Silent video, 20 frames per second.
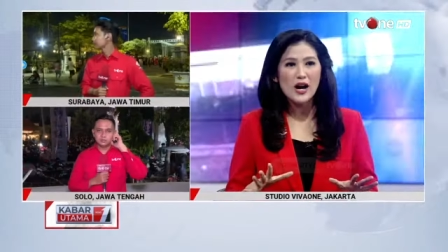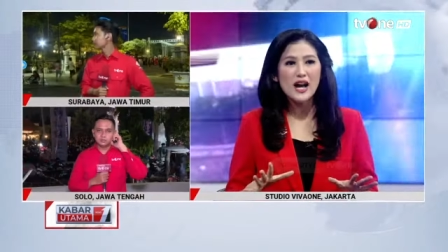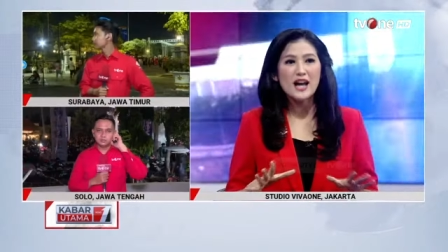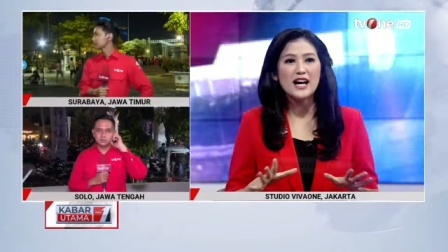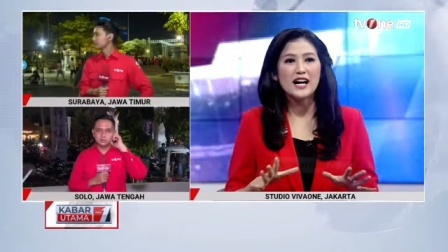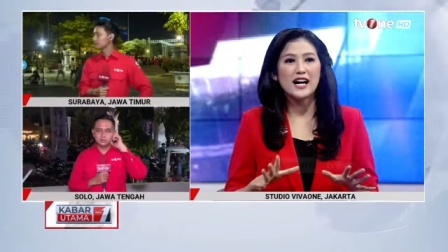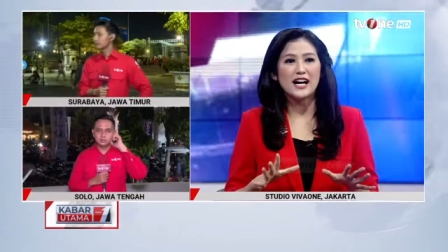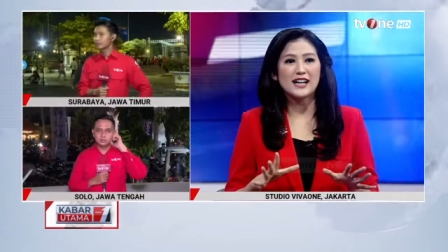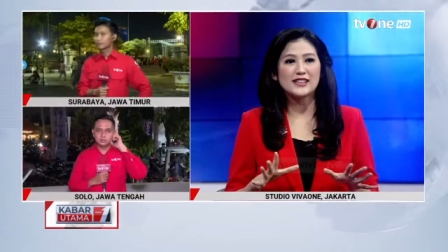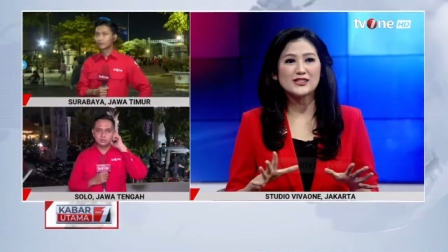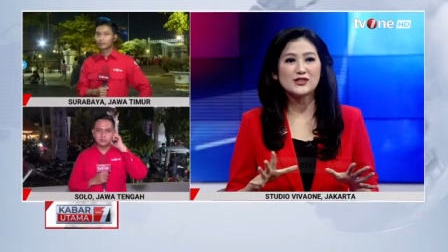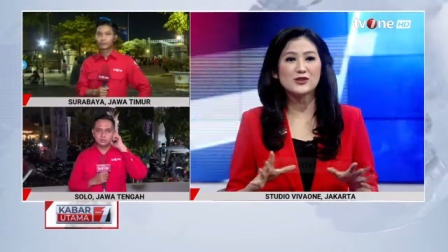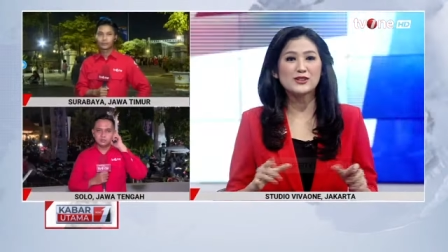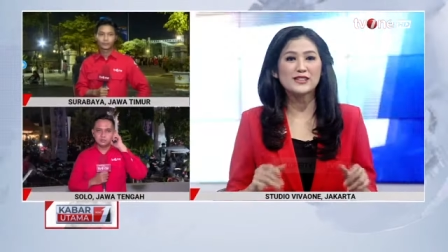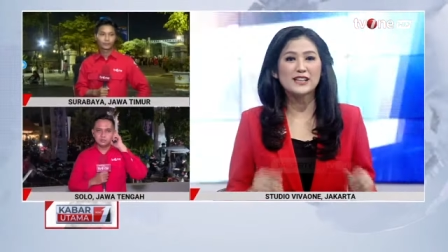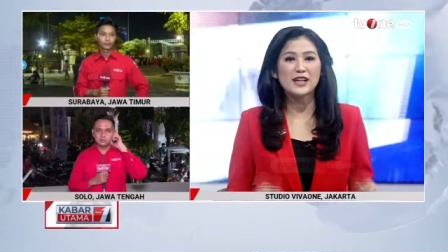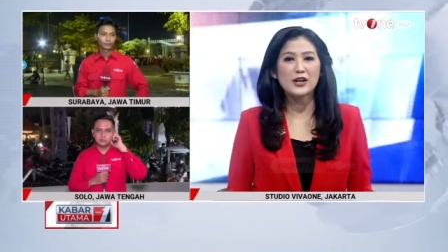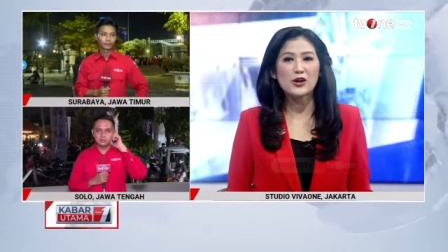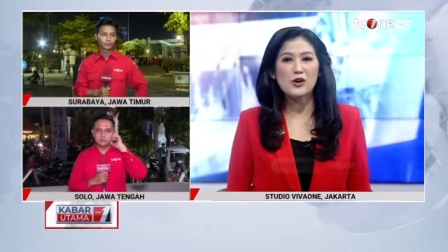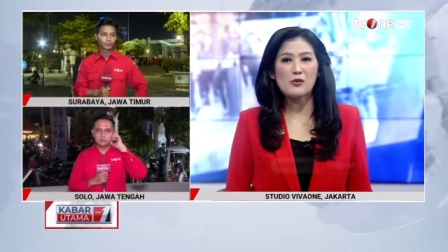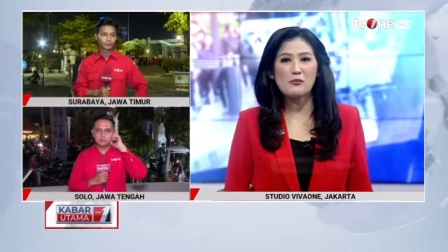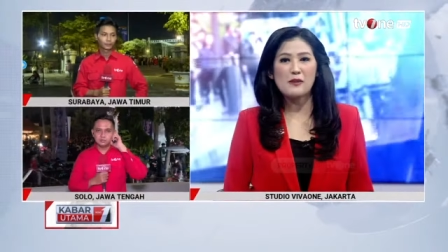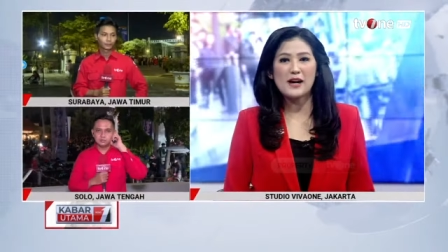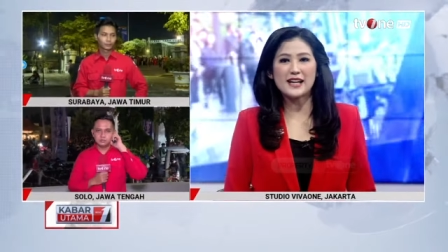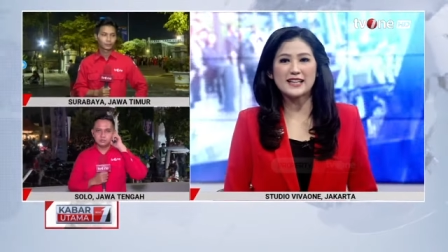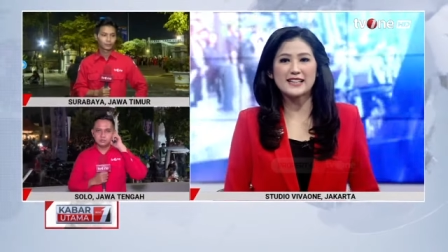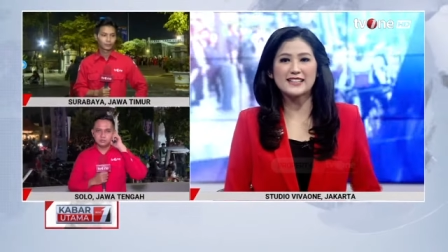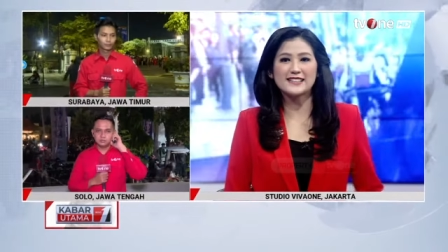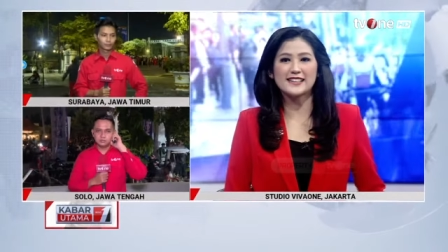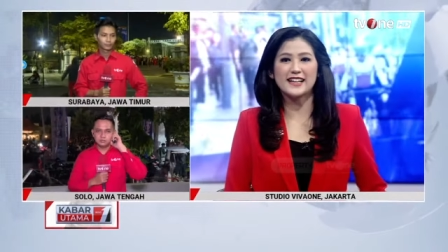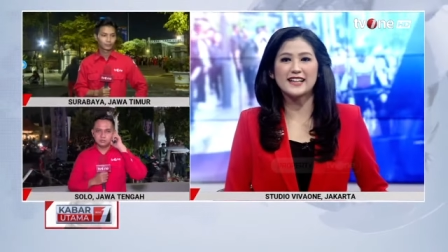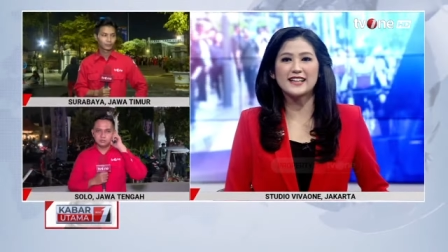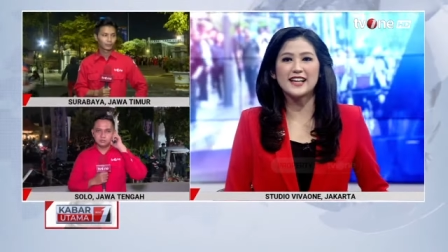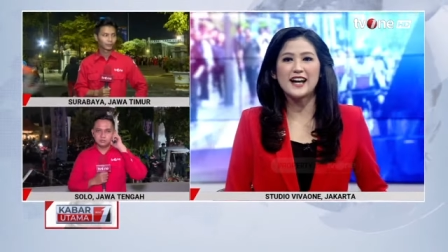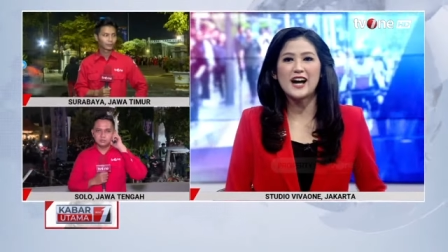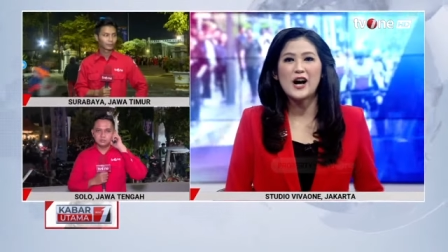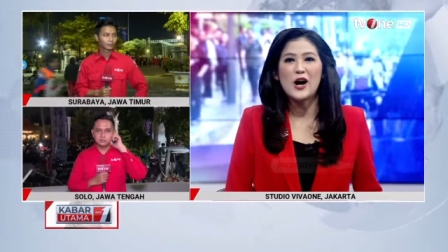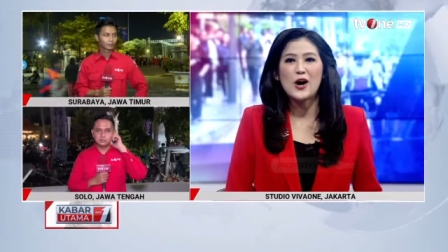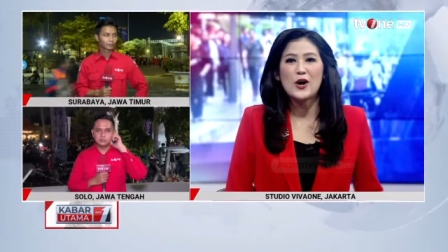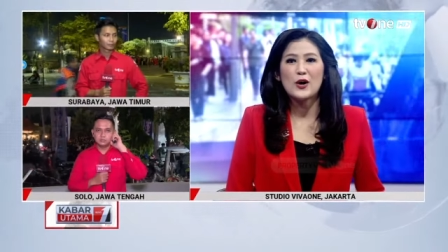uh, suasana nobar di sana.
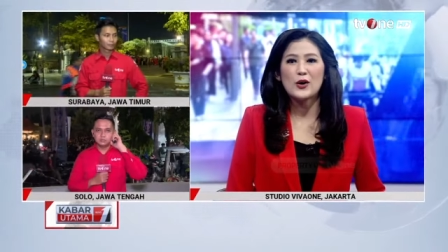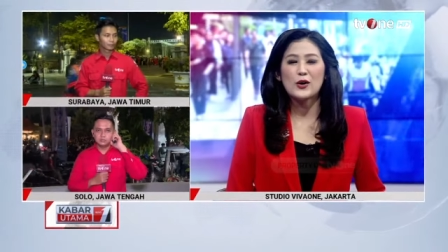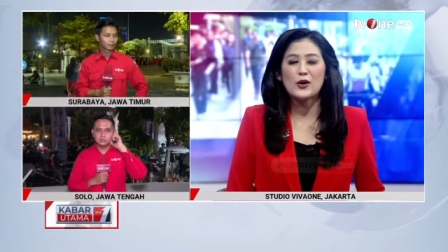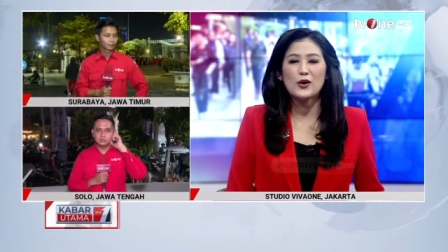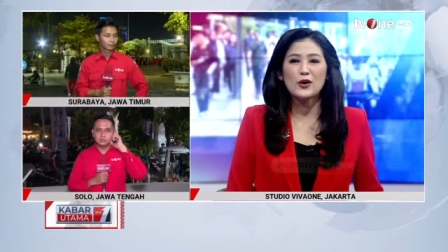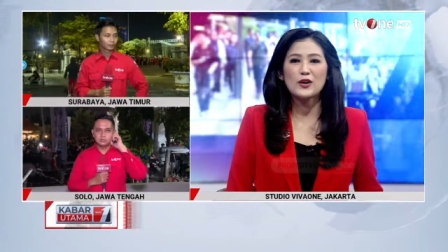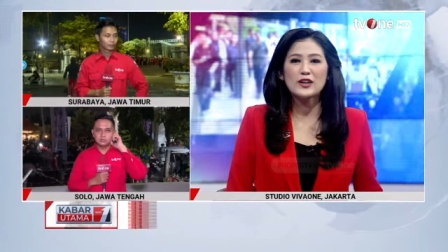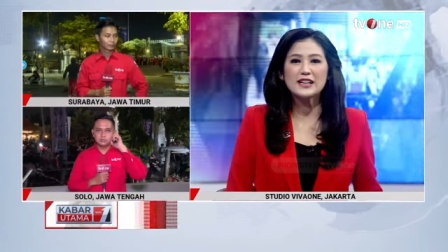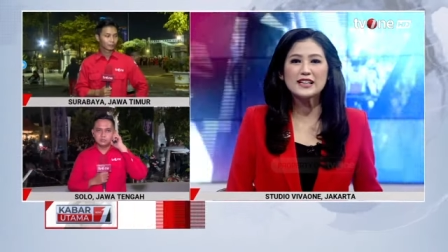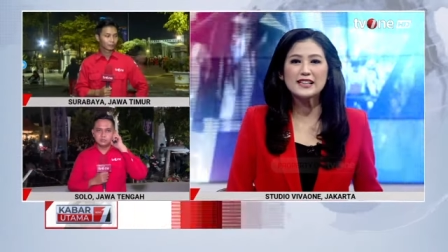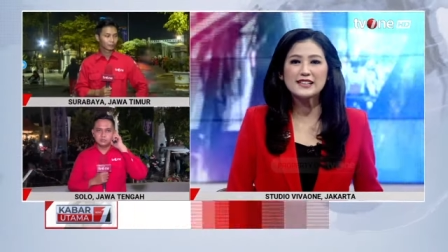Goldi